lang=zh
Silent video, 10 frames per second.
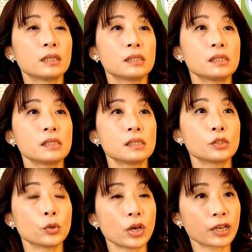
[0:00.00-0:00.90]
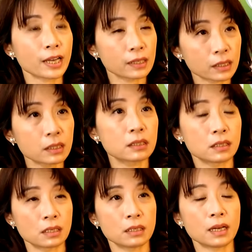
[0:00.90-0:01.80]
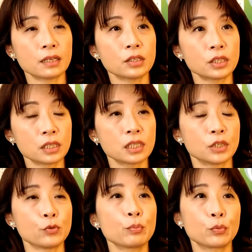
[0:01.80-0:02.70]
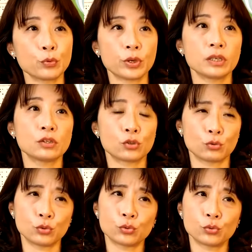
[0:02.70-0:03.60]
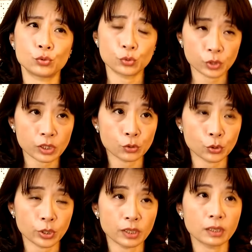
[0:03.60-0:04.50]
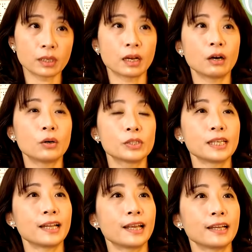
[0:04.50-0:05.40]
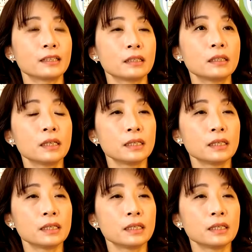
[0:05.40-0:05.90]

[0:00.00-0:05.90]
其实都要看个人他自己愿不愿意走出舒适圈，然后再来呢。